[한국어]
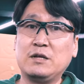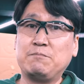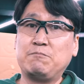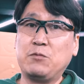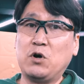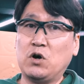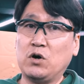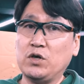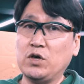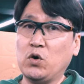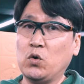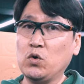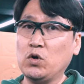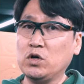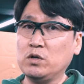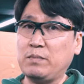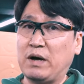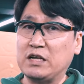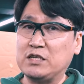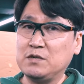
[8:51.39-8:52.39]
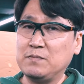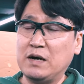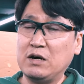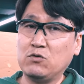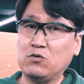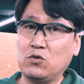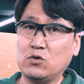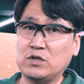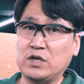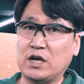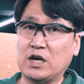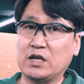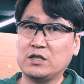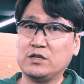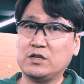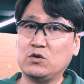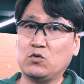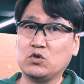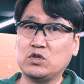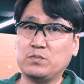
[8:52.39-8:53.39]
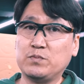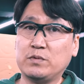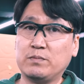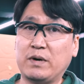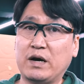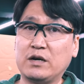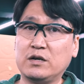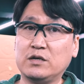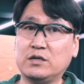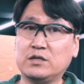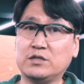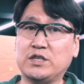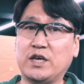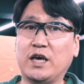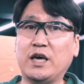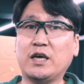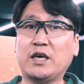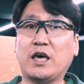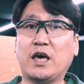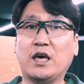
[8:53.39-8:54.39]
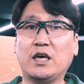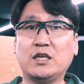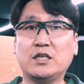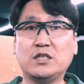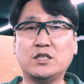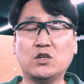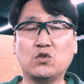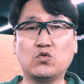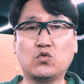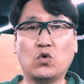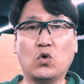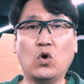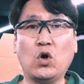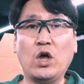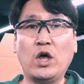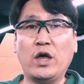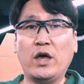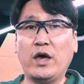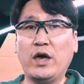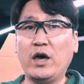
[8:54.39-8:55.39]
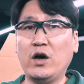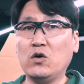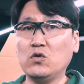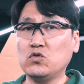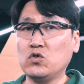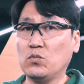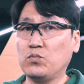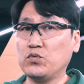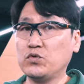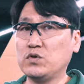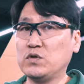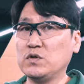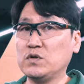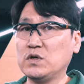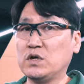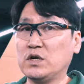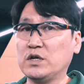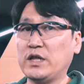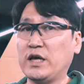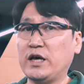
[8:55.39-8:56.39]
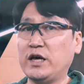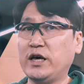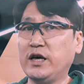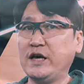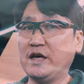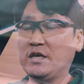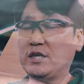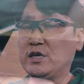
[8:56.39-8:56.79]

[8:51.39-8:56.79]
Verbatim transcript: 뭐 이거는 마지막으로 제가 드리고 싶은 말은 제 개인적으로 에어소프트건의